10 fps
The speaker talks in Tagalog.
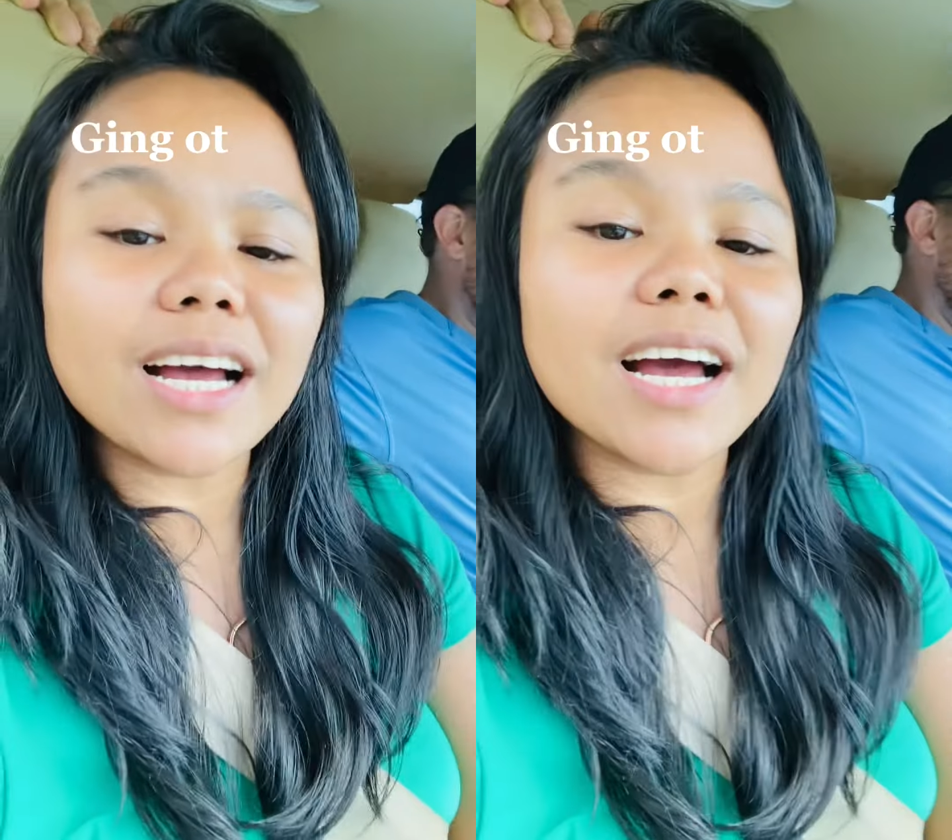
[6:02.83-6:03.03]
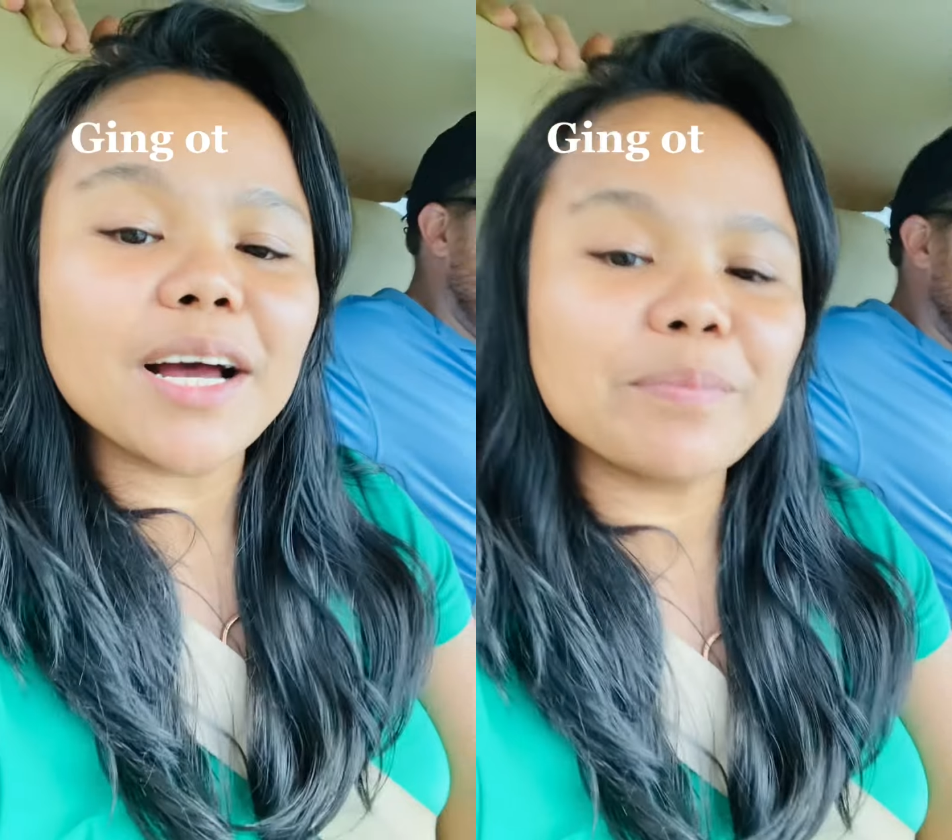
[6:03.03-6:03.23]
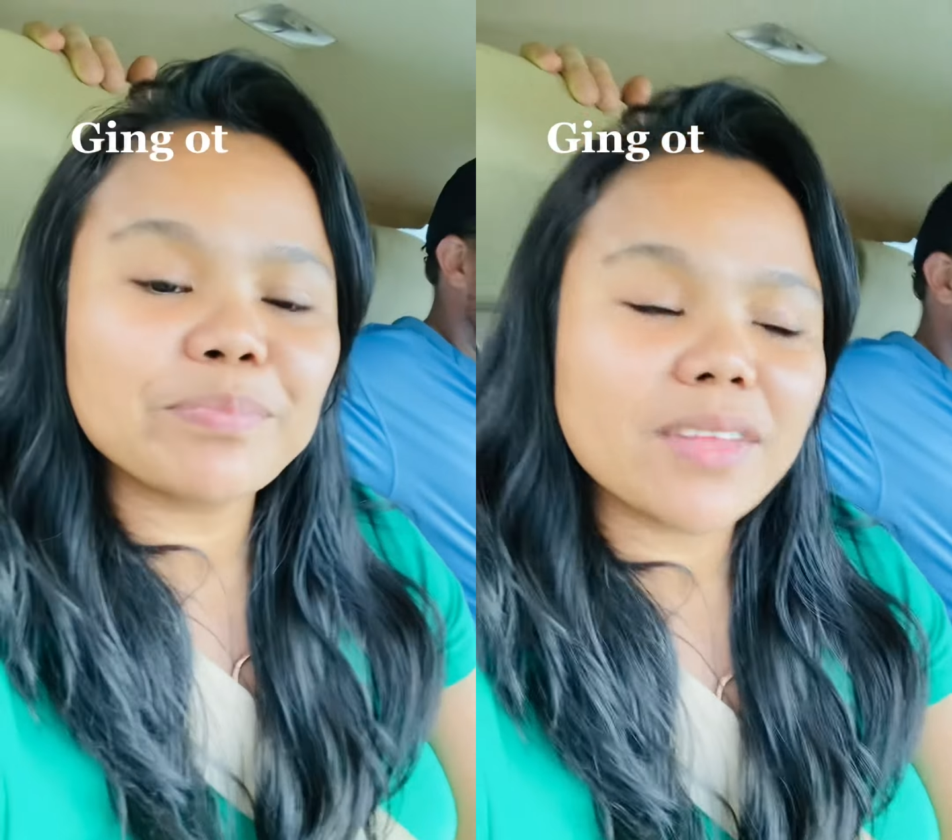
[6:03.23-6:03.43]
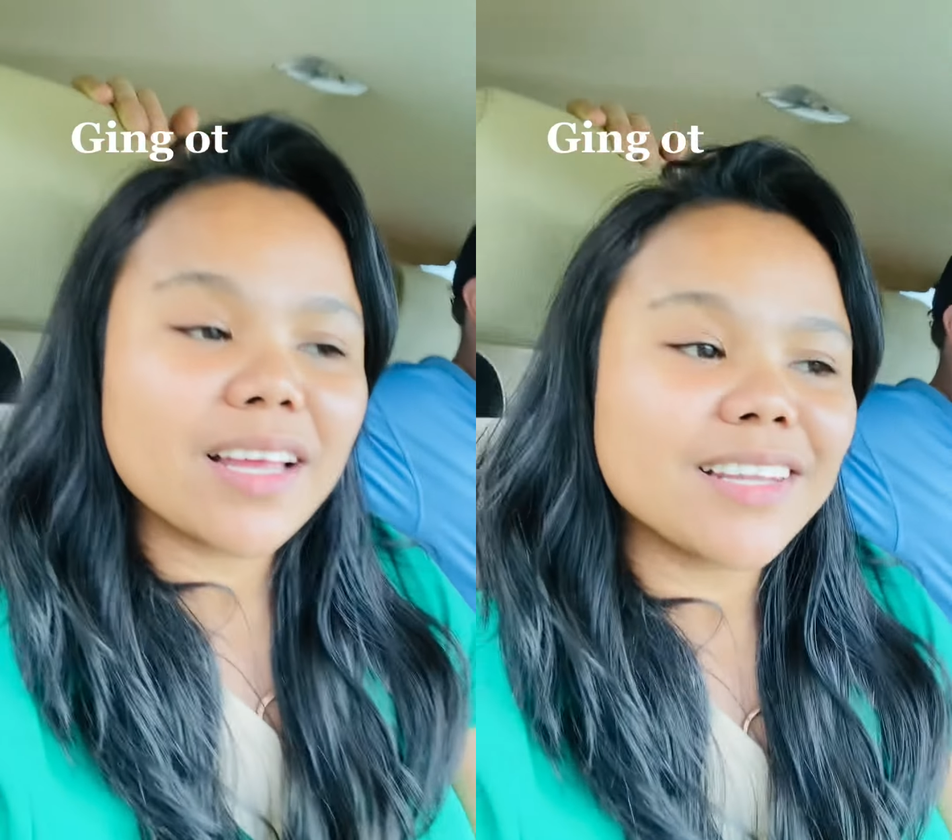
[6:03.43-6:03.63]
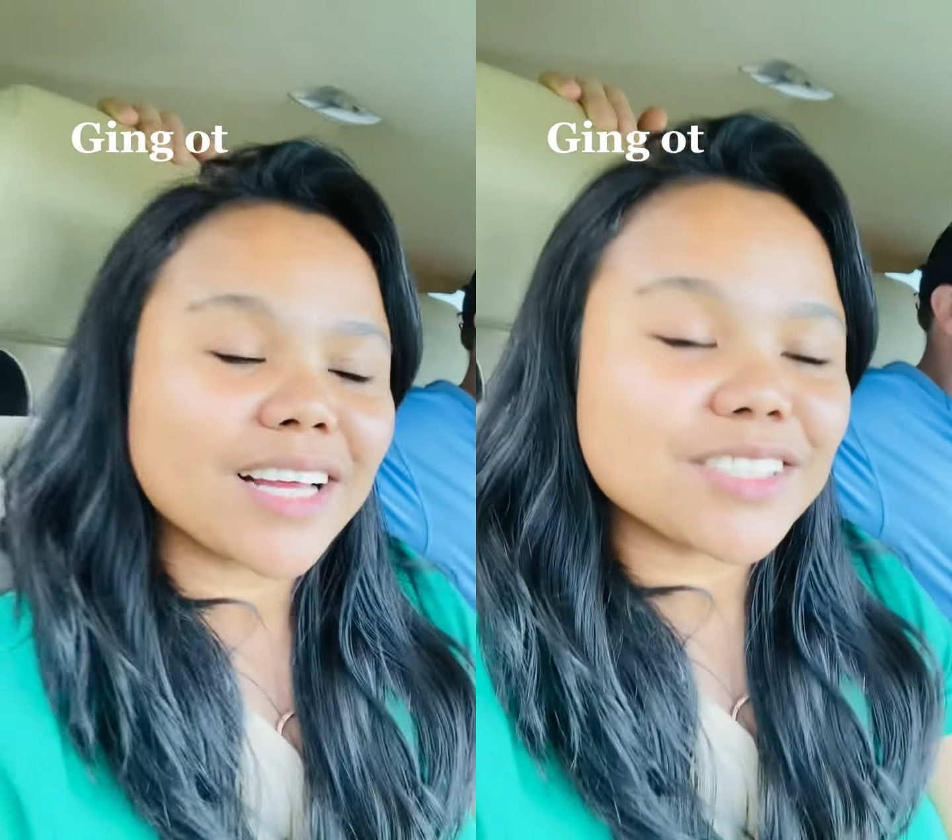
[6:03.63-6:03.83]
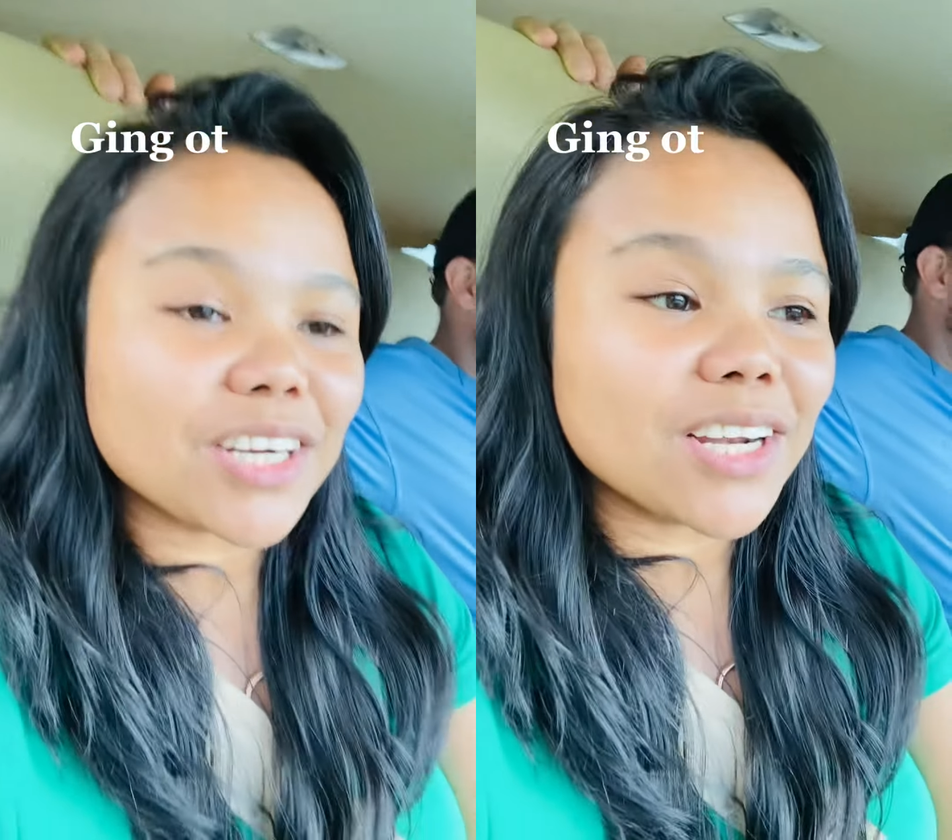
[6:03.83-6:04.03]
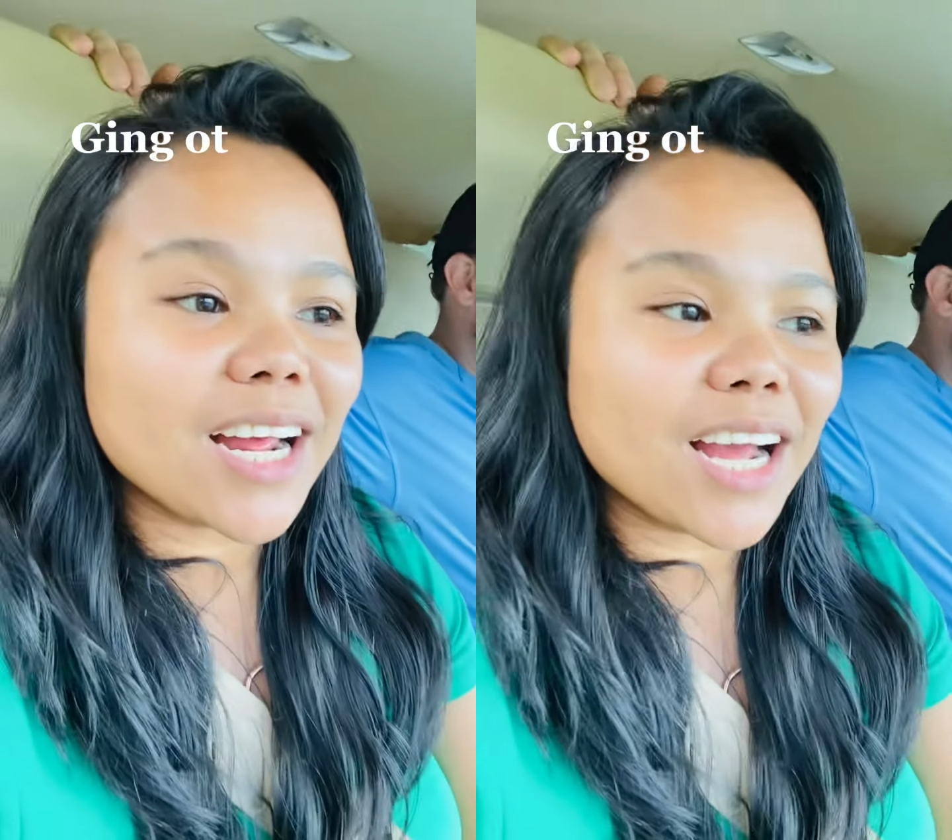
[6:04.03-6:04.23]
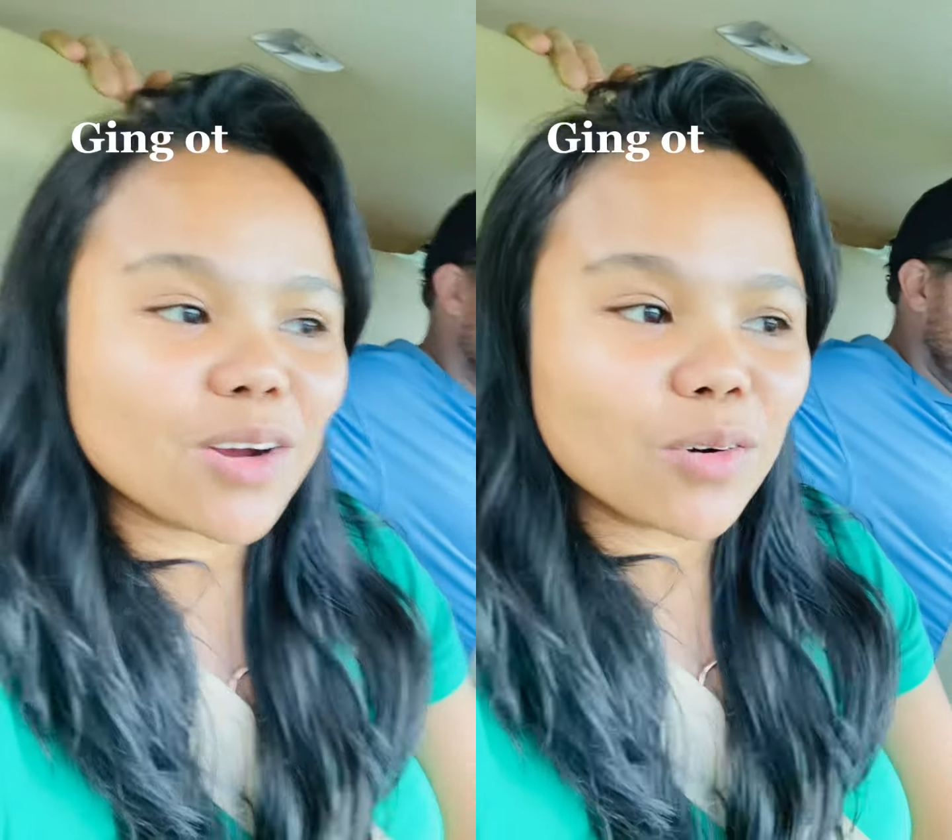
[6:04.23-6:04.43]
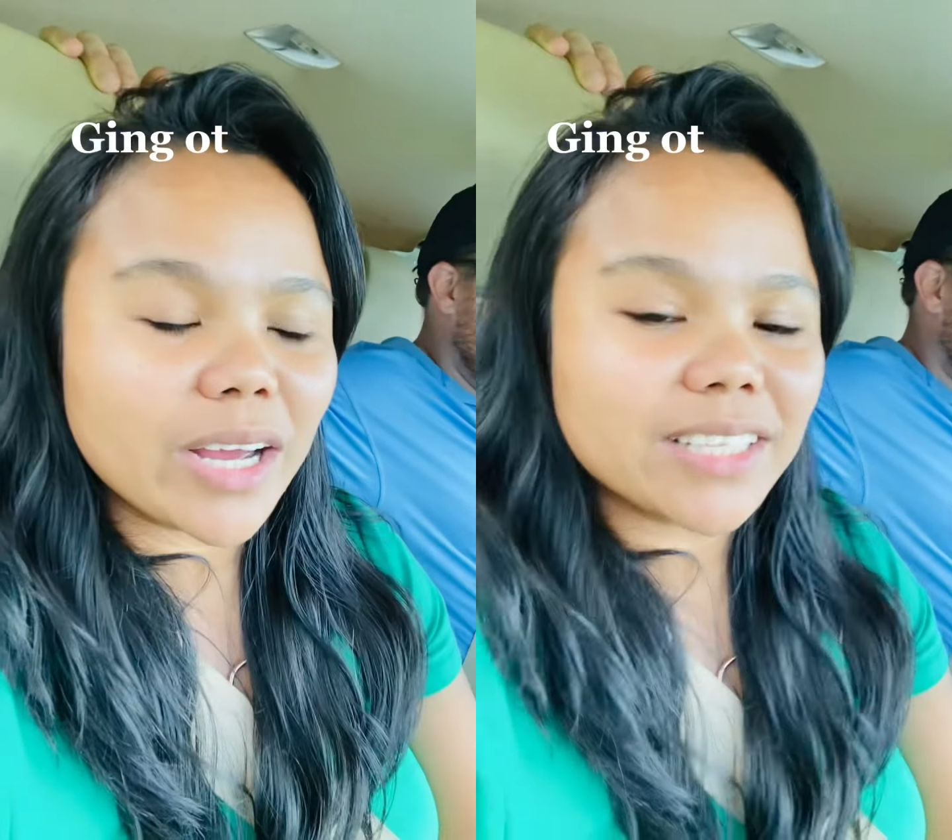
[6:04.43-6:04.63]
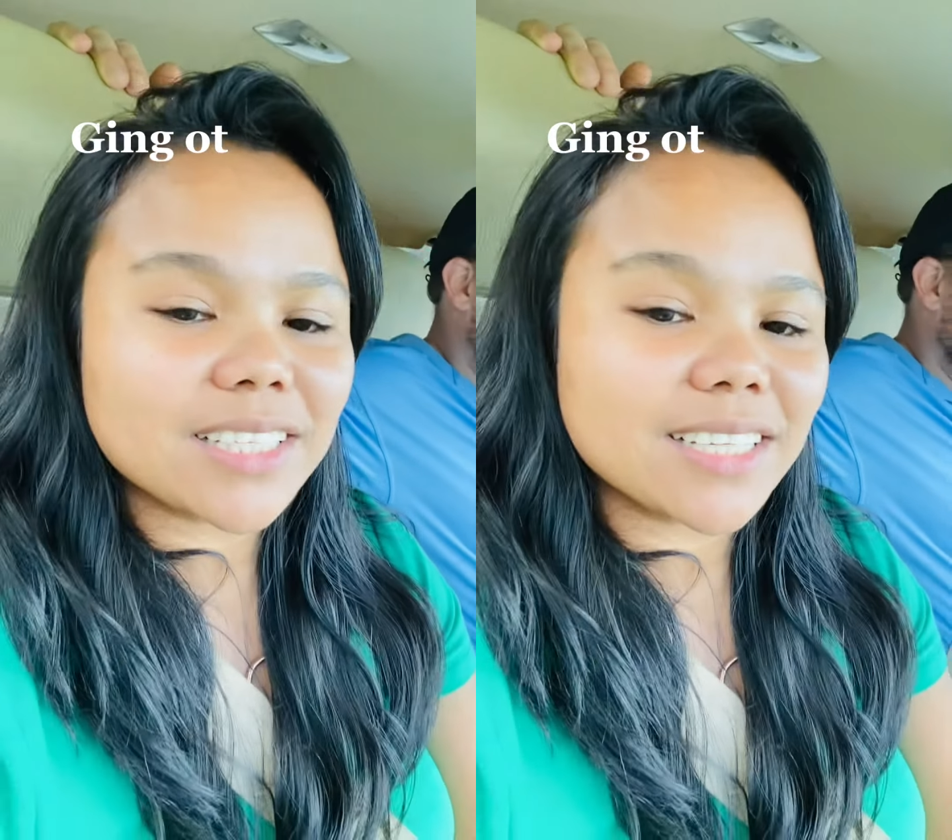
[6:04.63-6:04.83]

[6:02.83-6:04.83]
uh, nag-share lang ako guys